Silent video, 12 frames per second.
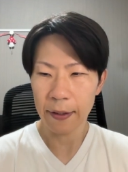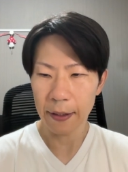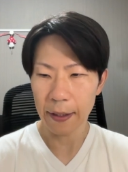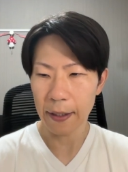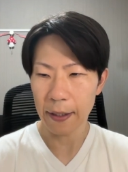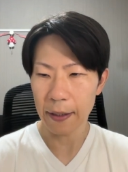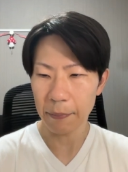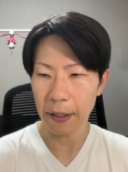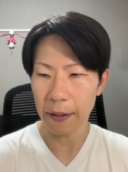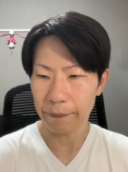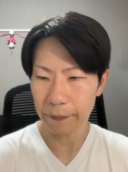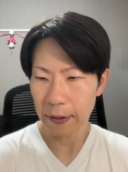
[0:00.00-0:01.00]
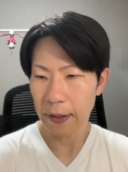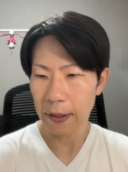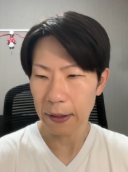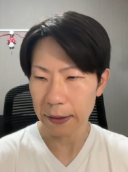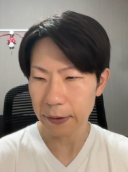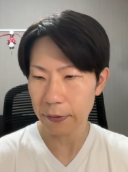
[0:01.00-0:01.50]
えー、まあ、
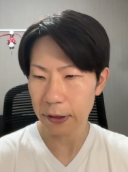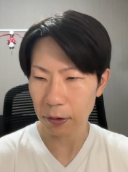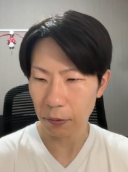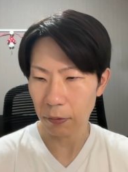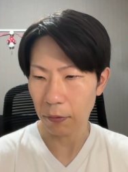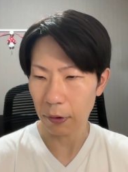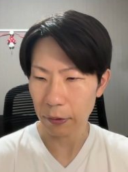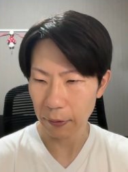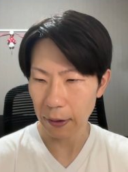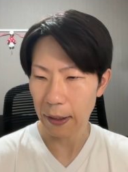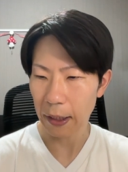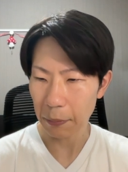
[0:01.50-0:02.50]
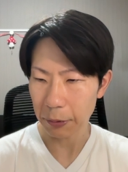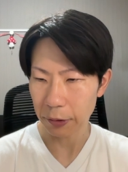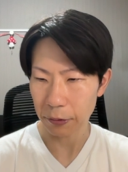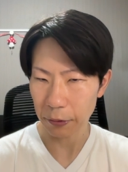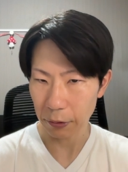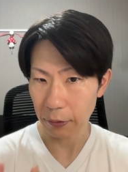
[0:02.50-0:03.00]
リスク志向の人が選ぶ
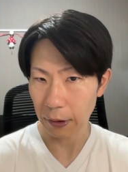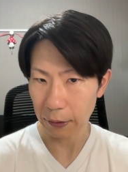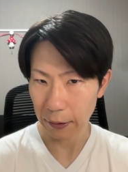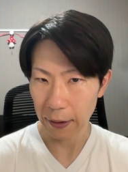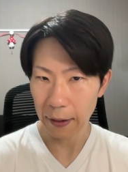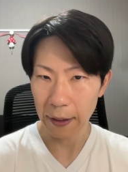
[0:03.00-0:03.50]
職業だって、